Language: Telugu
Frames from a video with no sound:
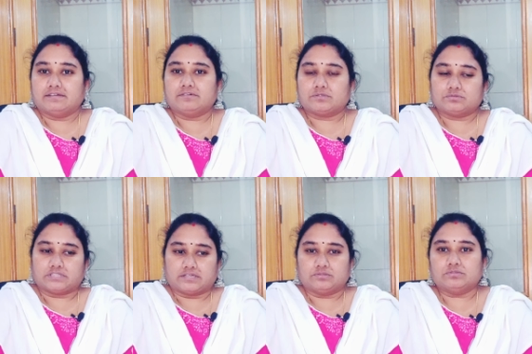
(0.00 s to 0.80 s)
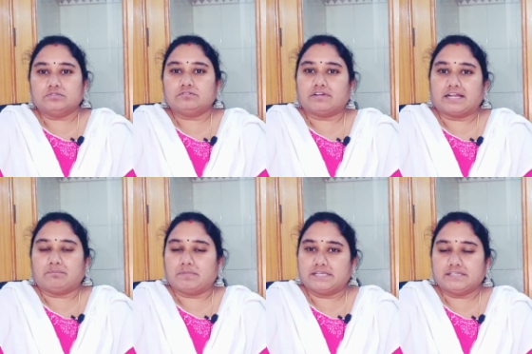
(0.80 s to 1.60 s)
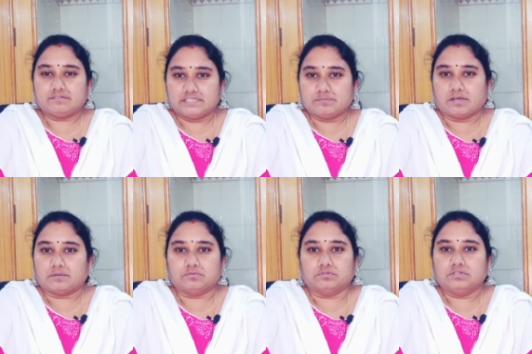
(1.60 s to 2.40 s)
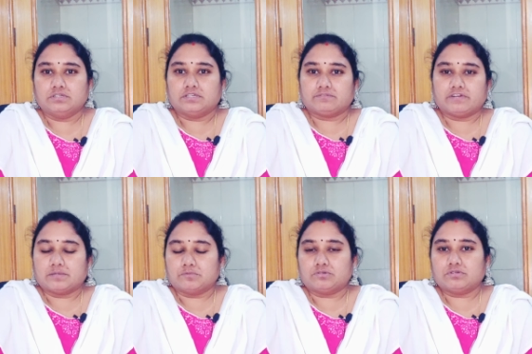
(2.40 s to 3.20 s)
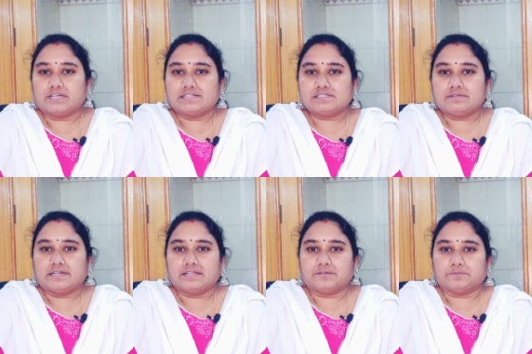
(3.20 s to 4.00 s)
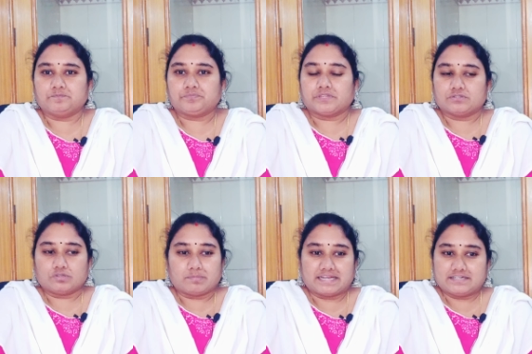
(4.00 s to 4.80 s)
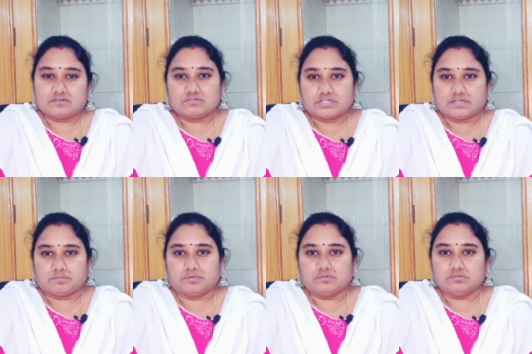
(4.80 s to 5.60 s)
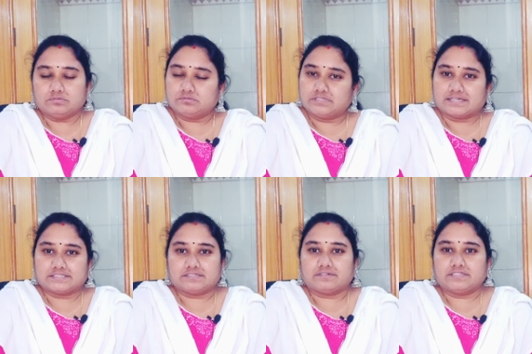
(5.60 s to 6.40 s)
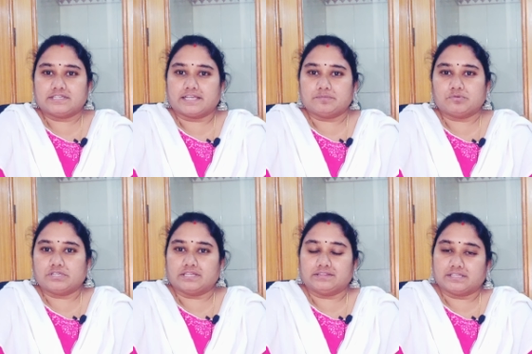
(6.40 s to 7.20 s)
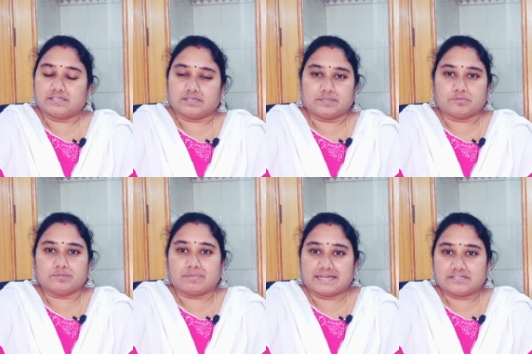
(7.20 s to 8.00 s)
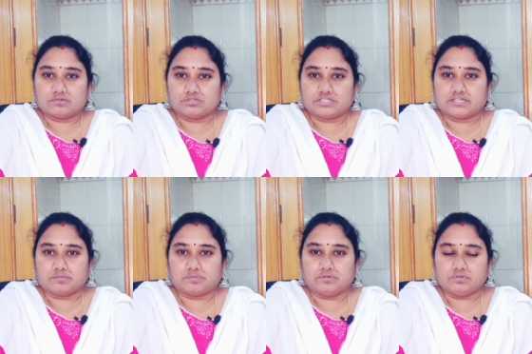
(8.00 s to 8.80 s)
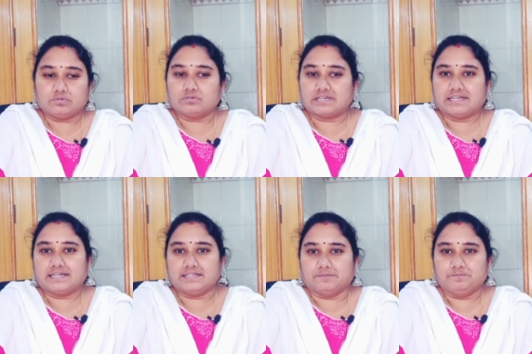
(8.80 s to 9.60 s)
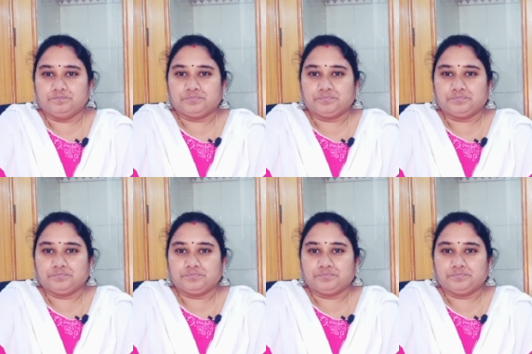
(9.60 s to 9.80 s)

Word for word: ఎవరు తను వాళ్ళ అమ్మాయి ఈ బాబు వీళ్ళ ముగ్గురు కలిసి వెళ్ళారు సో బయటకు వచ్చేటప్పుడు దర్శనం అది అయిపోయి అంతా అయిపోయి బయటకు వచ్చేటప్పుడు ఒక లేడీ